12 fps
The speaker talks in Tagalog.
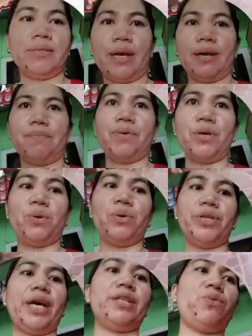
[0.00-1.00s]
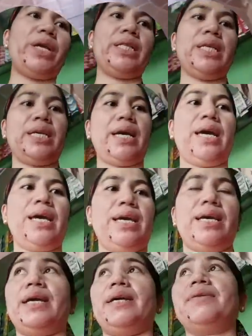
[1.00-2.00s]
sa Pure Gold ay 20K.
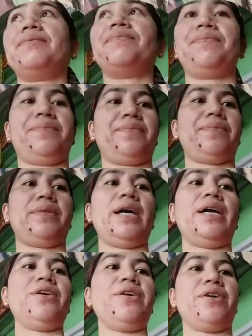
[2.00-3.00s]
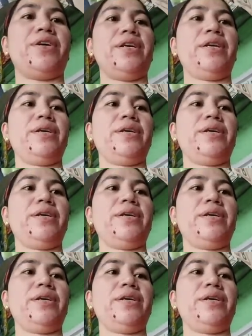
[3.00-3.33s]
Ano yan?